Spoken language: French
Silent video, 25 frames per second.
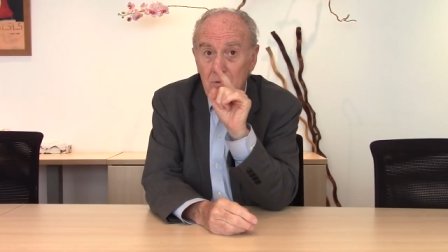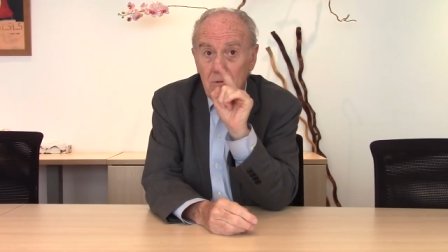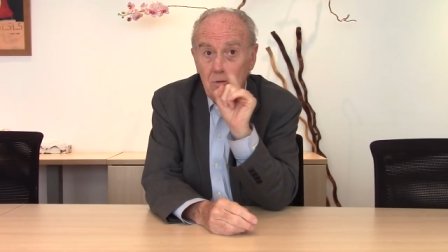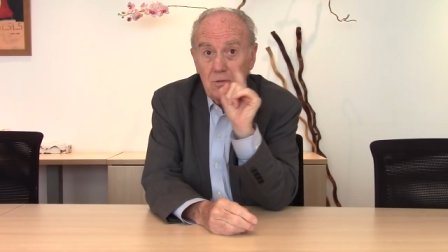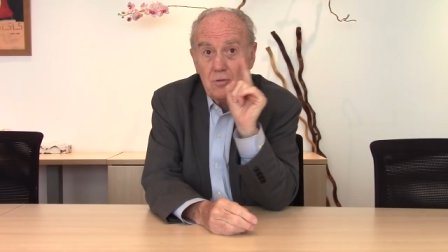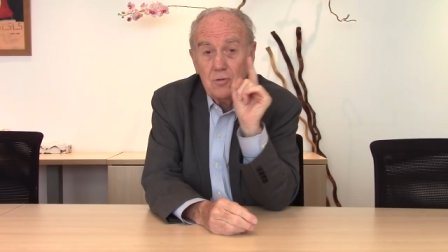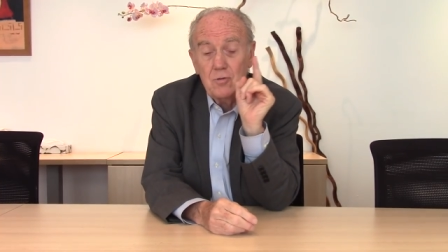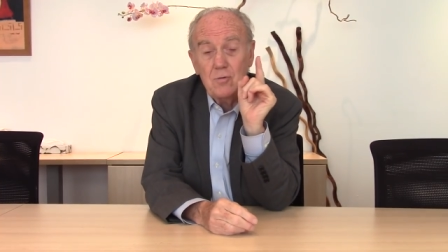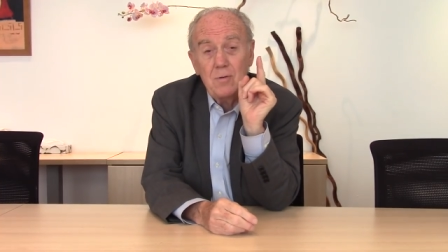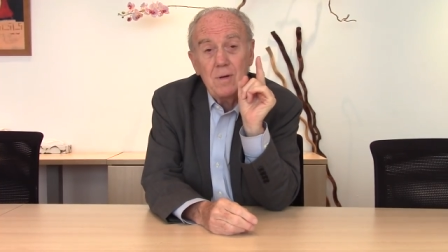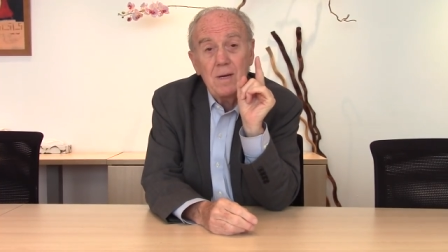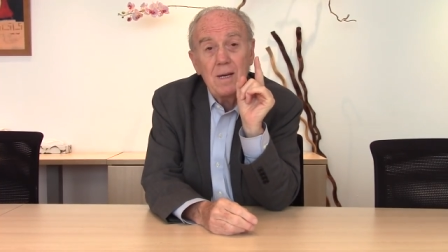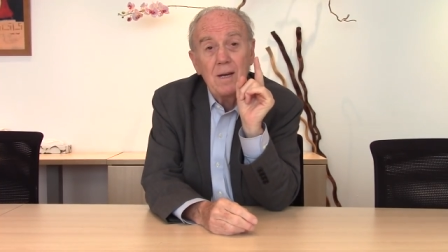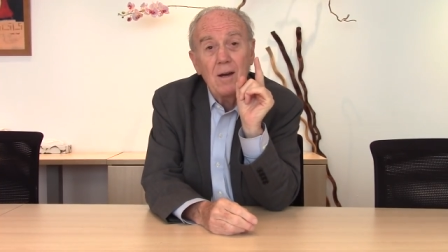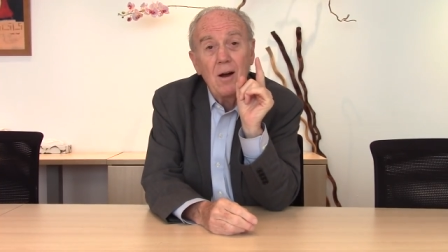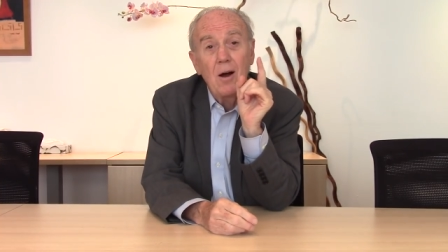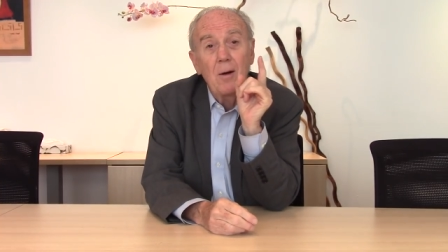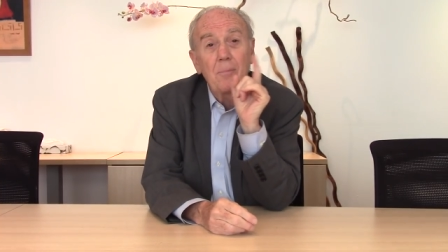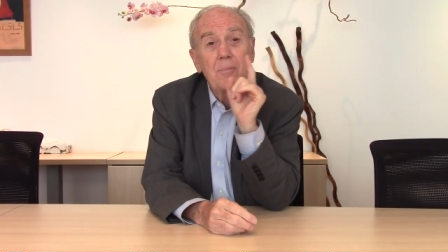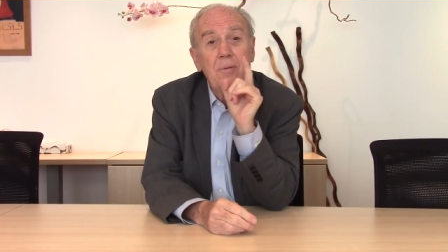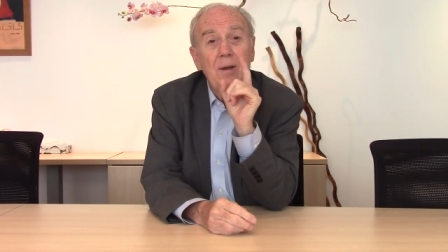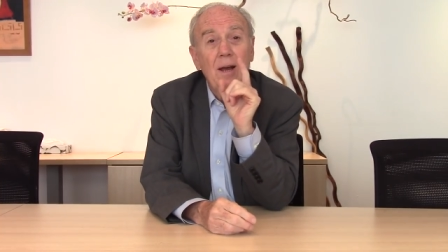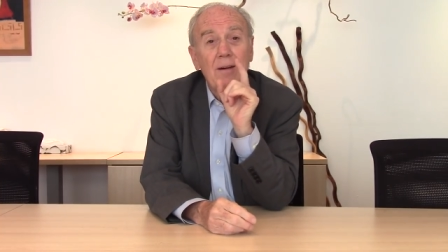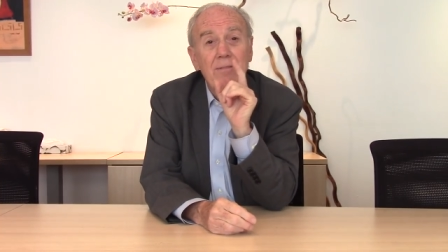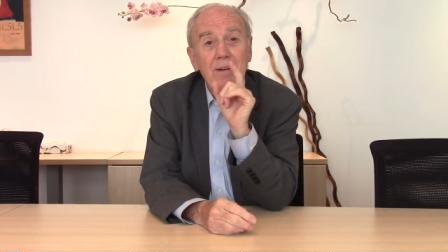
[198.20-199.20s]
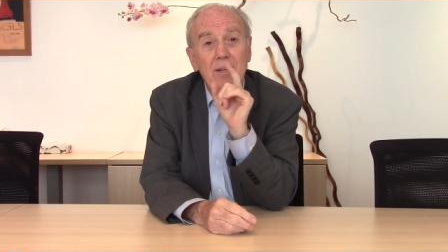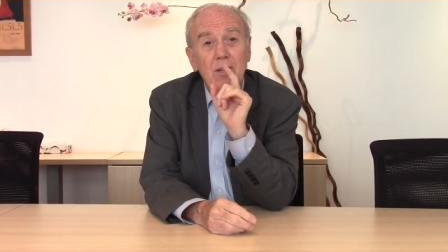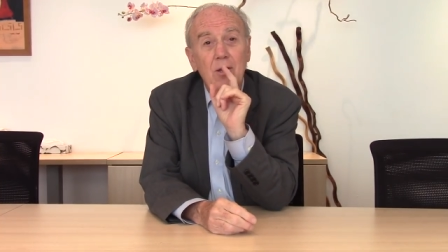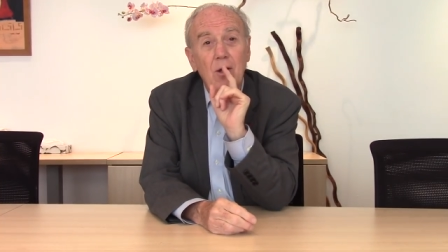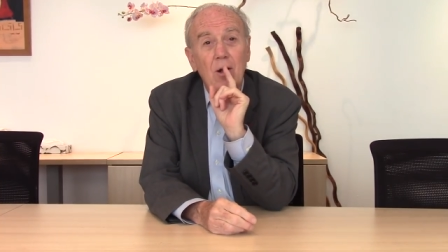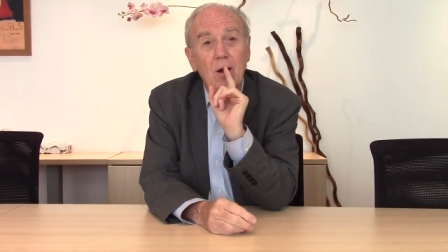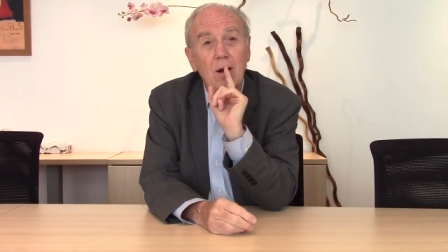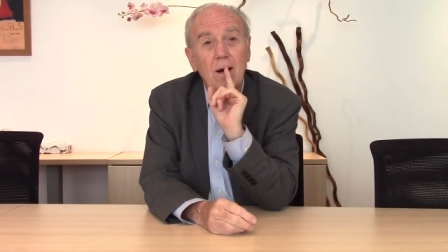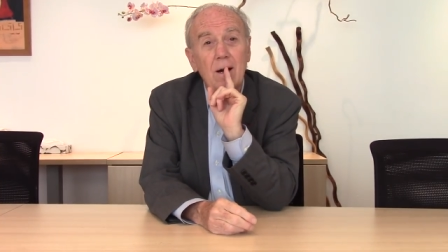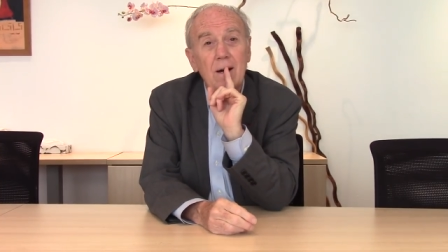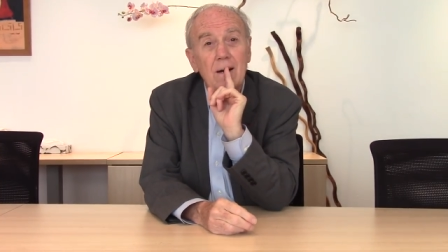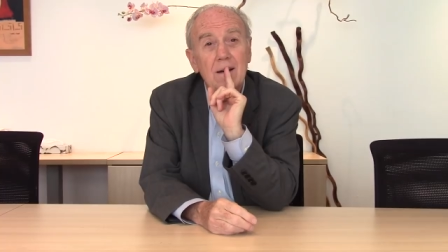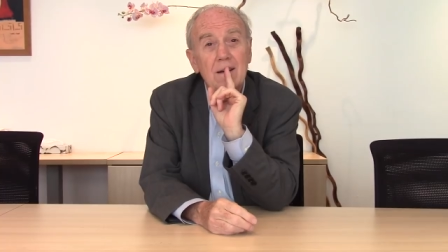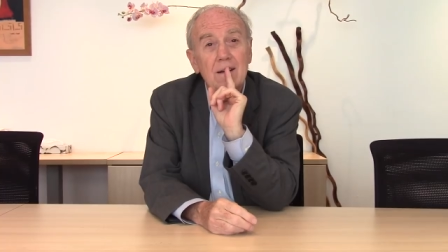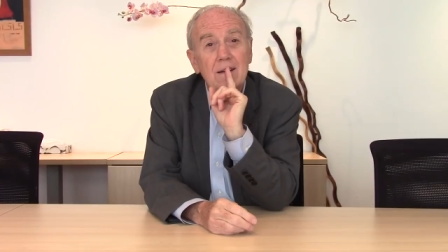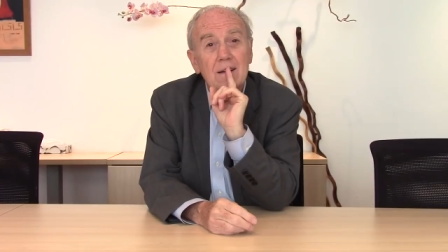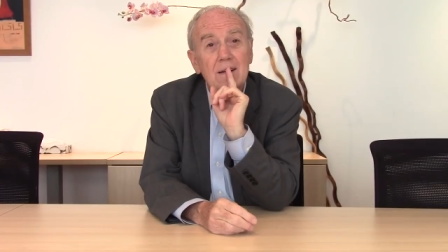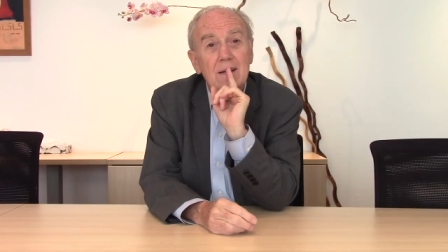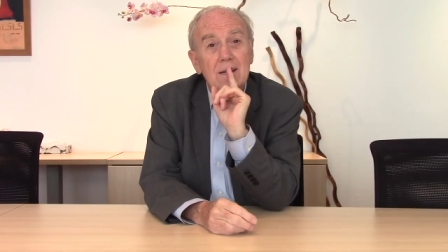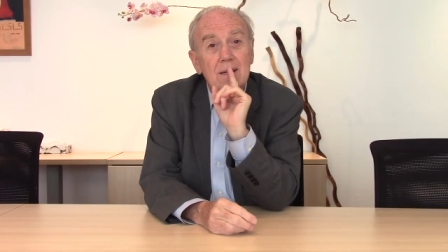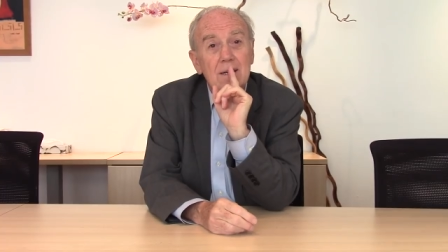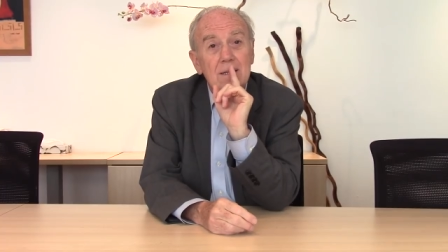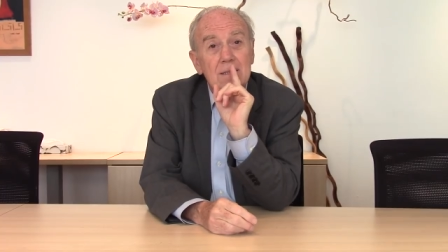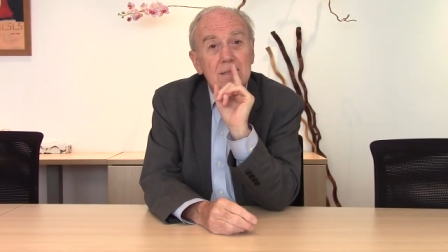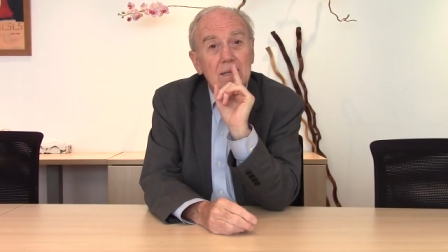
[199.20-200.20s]
je suis observateur.
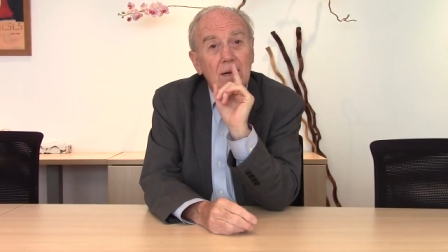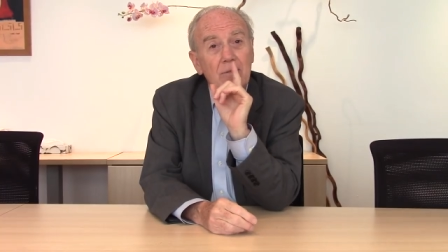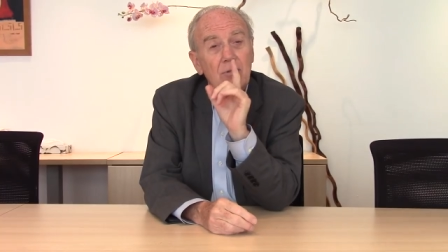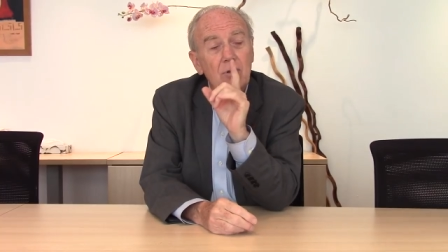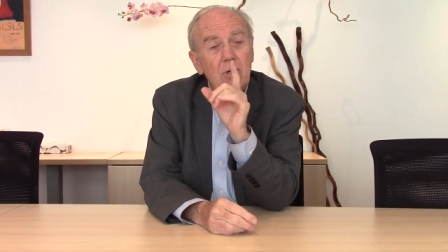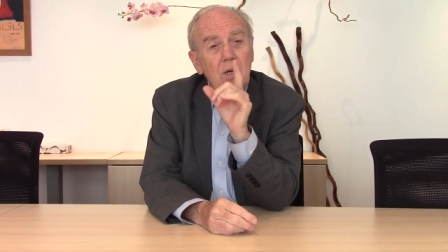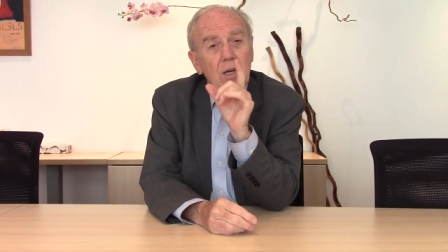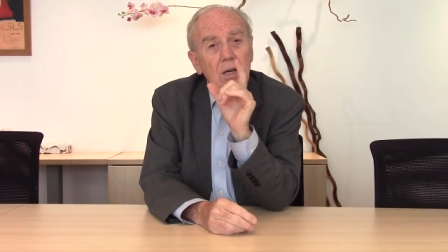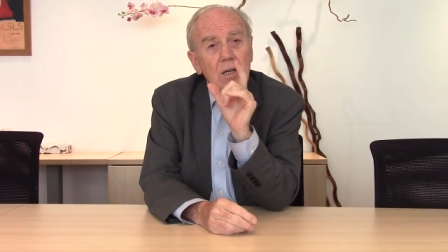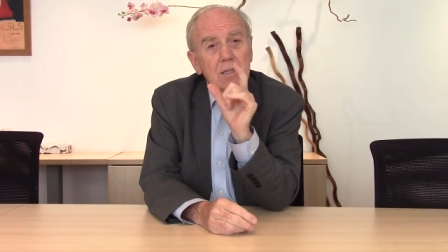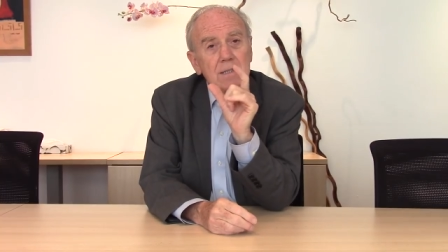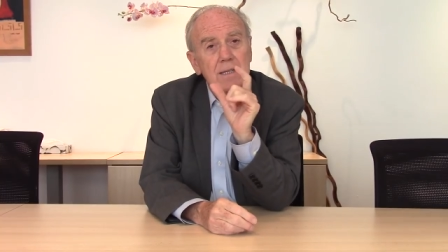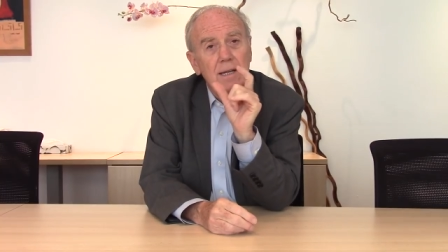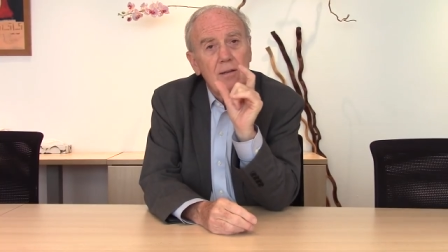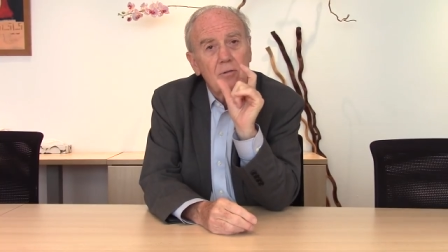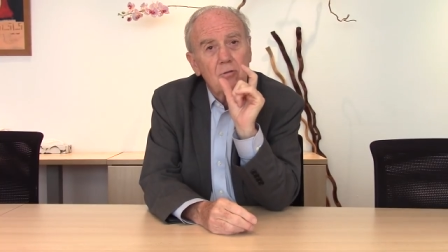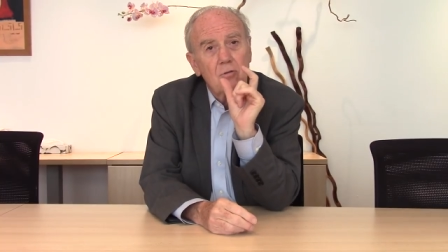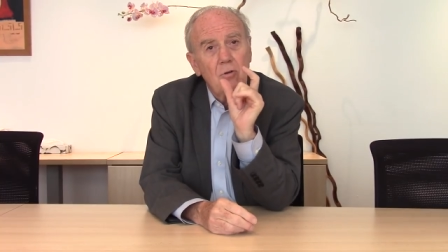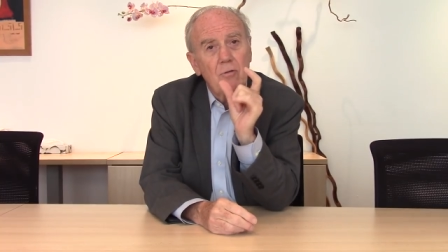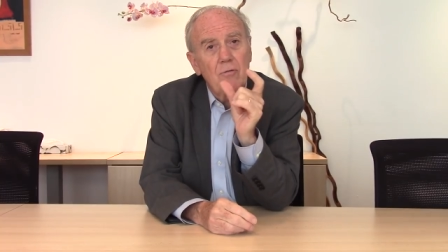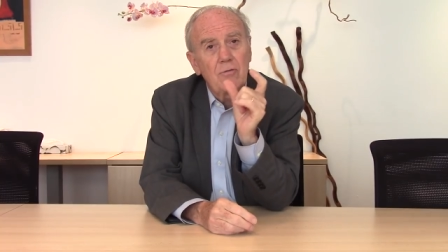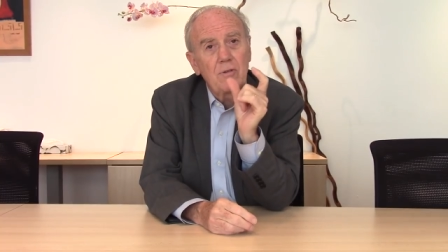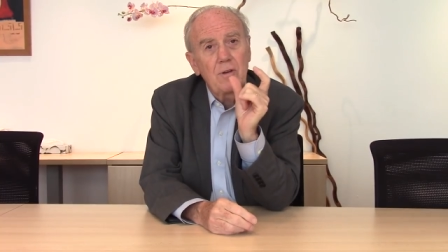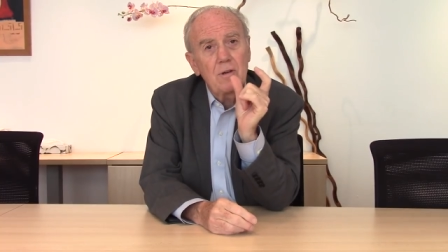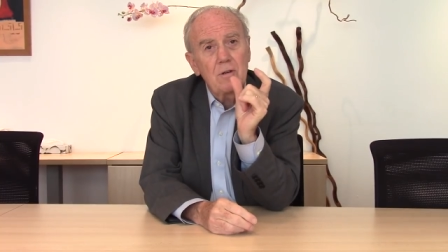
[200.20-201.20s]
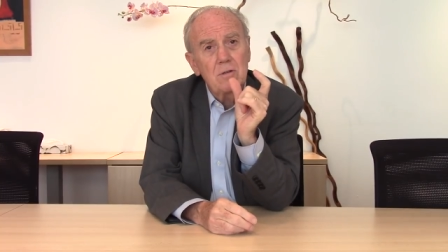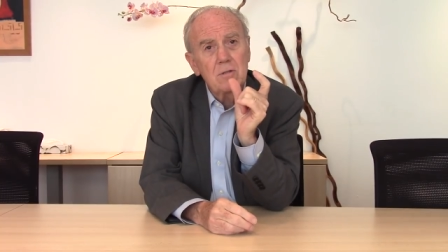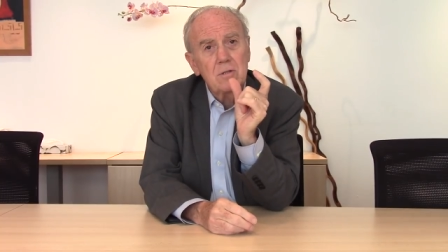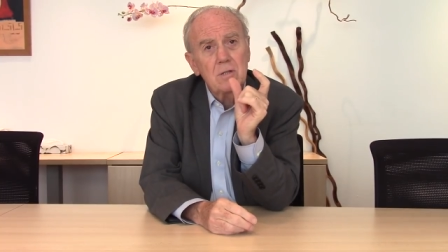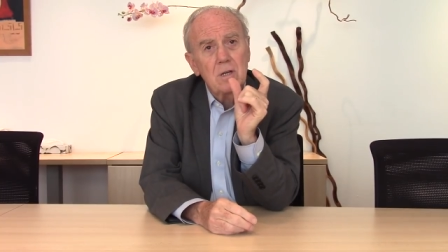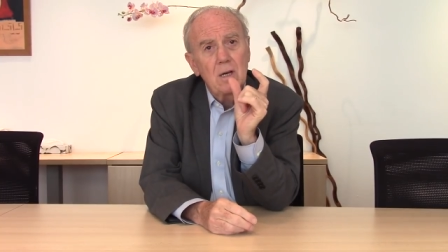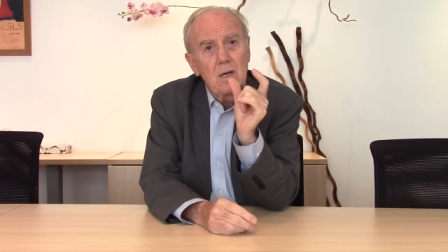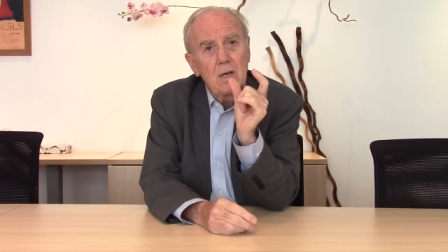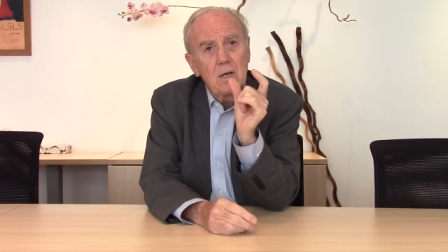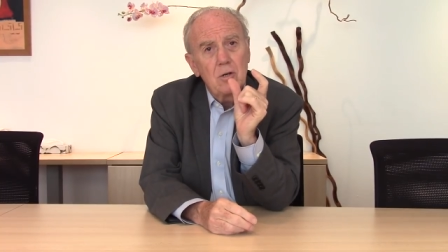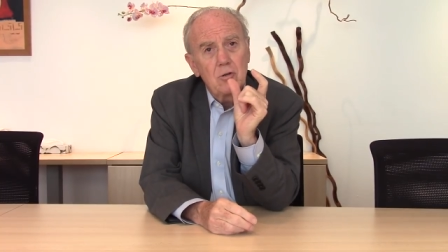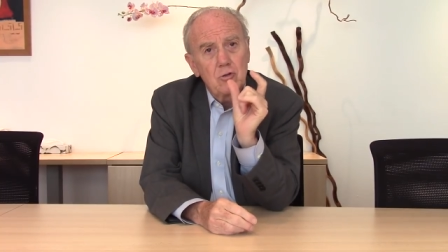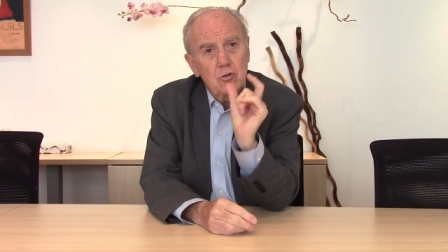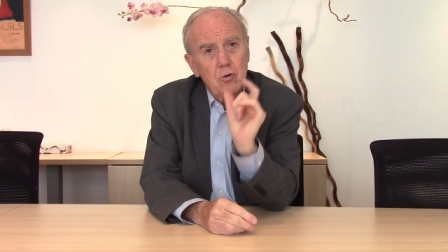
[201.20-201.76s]
Ça veut dire que cette confiance,